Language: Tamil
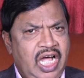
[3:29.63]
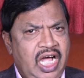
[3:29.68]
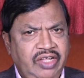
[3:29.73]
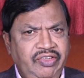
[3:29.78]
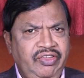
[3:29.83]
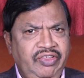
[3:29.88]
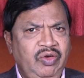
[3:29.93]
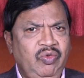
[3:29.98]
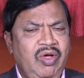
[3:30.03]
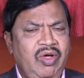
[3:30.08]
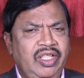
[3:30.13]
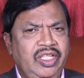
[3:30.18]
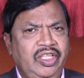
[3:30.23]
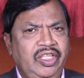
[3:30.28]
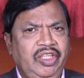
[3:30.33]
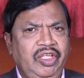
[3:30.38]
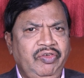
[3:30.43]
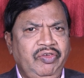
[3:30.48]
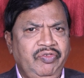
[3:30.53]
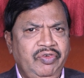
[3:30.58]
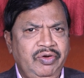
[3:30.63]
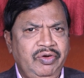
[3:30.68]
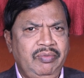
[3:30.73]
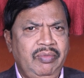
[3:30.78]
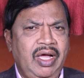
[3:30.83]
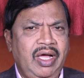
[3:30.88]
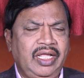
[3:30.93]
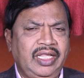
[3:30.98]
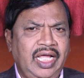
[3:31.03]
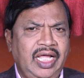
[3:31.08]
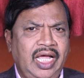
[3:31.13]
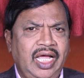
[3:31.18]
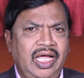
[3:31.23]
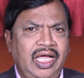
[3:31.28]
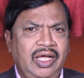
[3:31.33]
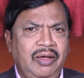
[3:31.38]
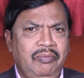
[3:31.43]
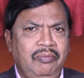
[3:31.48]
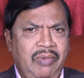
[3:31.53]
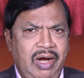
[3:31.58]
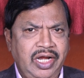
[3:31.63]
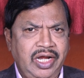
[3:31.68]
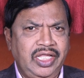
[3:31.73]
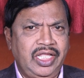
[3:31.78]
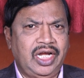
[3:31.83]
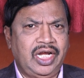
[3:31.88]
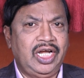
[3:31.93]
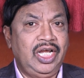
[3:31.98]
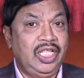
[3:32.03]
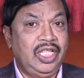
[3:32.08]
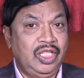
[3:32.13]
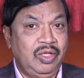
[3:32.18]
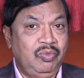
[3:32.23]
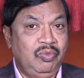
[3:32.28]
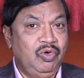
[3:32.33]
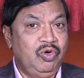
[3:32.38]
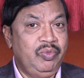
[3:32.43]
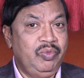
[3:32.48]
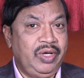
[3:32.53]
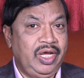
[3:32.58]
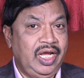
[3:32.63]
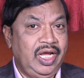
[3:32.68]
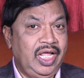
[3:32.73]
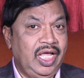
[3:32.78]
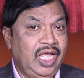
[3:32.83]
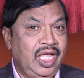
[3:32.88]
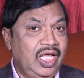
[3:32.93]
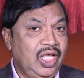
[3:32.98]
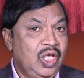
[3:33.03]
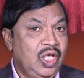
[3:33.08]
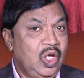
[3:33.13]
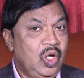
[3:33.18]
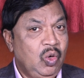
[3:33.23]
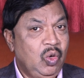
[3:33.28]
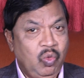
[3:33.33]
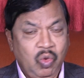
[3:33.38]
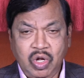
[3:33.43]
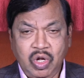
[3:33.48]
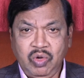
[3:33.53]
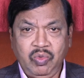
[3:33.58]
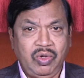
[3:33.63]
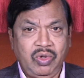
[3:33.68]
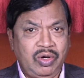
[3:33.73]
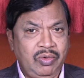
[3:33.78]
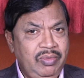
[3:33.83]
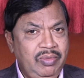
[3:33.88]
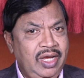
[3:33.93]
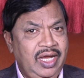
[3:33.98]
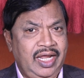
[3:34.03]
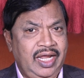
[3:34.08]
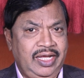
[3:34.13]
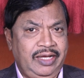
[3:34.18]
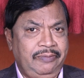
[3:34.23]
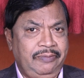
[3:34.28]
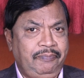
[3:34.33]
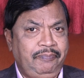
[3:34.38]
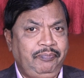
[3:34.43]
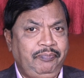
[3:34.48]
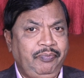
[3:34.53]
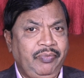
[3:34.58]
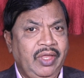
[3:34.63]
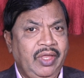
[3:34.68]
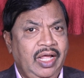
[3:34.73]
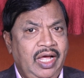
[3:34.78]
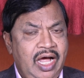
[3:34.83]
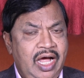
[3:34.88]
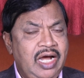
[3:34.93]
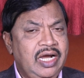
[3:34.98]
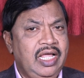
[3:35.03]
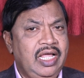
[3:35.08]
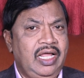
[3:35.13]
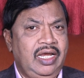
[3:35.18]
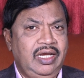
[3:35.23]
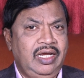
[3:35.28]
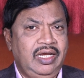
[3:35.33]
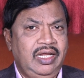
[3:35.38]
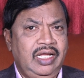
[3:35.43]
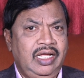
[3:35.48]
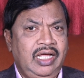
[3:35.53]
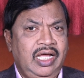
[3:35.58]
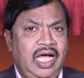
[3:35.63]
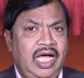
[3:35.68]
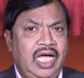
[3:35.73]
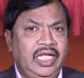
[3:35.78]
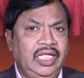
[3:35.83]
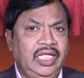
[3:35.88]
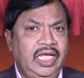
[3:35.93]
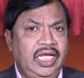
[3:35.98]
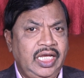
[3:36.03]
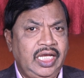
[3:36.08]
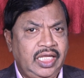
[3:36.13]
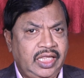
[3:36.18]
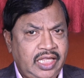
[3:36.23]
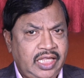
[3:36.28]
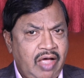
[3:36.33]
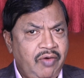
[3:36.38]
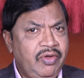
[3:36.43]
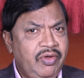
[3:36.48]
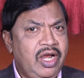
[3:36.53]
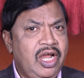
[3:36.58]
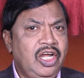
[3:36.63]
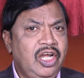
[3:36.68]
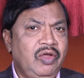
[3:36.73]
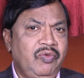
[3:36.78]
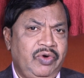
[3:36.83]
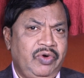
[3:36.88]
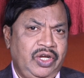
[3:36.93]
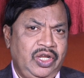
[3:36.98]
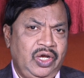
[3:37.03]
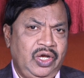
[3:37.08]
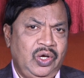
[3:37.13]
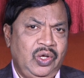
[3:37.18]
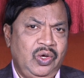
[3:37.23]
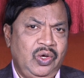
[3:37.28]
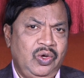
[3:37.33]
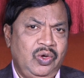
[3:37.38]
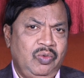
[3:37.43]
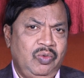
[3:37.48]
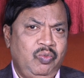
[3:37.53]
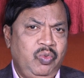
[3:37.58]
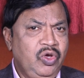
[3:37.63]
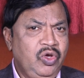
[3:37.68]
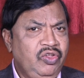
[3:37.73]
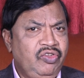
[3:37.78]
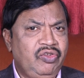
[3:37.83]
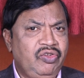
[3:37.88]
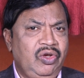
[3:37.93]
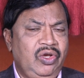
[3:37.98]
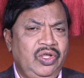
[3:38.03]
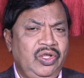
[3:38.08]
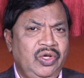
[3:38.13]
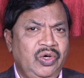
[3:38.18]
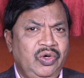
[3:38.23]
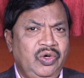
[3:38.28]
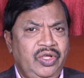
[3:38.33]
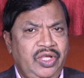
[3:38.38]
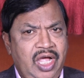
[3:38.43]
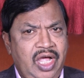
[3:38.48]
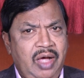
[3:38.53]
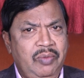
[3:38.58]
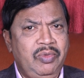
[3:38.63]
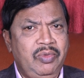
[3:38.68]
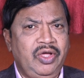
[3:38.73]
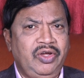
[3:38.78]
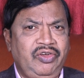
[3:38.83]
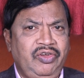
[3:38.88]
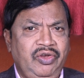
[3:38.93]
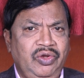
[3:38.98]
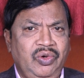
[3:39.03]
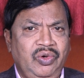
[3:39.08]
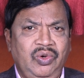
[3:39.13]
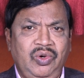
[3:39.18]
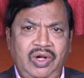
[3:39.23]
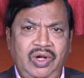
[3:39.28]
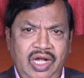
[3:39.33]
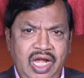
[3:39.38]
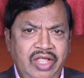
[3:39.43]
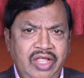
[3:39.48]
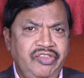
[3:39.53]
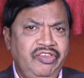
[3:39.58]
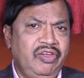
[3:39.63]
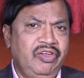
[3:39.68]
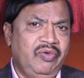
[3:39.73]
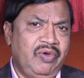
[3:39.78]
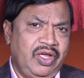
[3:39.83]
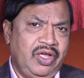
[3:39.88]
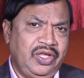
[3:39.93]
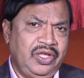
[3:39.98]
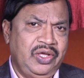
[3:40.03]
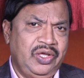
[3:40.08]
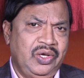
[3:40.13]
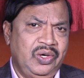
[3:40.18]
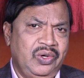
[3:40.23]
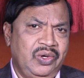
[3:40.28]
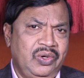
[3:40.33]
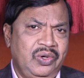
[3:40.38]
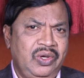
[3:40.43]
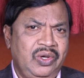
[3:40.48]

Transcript: ஆசிர்வாதத்தை விரும்பாத மனிதர்கள் இந்த பூமியில ஒருவரும் இல்லை ஆனால் அதை தவறான வழியிலோ பொய் சொல்லியோ ஏமாற்றியோ லஞ்சம் வாங்கியோ